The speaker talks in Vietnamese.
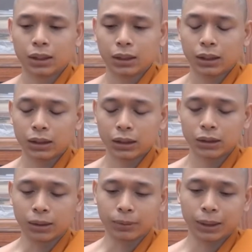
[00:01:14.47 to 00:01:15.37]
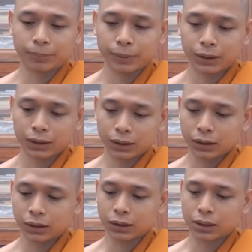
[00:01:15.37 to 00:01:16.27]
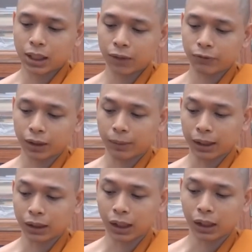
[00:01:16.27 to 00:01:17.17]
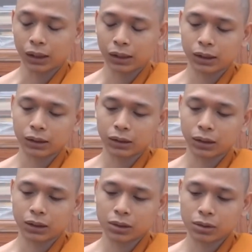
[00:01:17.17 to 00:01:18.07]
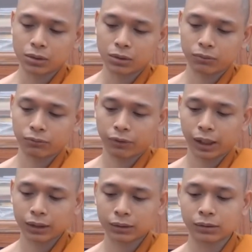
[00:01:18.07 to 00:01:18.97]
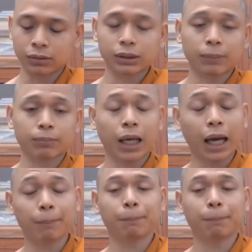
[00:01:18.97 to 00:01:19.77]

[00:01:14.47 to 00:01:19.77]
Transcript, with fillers: cái giới trộm cắp á, uh, xét về cái bản thể á, nó xuất phát từ cái tâm tham